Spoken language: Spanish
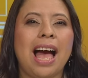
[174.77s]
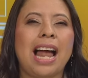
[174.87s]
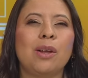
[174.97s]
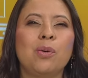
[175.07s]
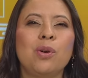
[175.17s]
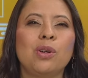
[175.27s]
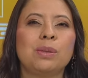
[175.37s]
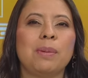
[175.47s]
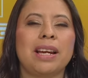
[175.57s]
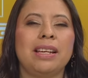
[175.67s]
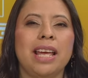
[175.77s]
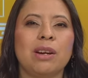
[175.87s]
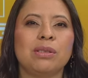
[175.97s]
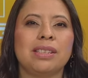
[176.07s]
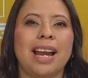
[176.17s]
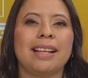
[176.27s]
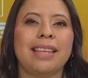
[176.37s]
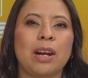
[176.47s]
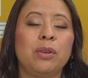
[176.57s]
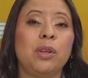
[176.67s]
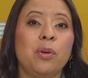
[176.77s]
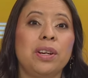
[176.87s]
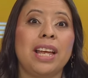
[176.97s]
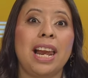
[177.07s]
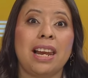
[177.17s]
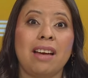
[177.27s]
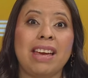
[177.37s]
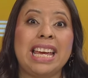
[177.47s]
Algunos marineros trataron de huir de la nave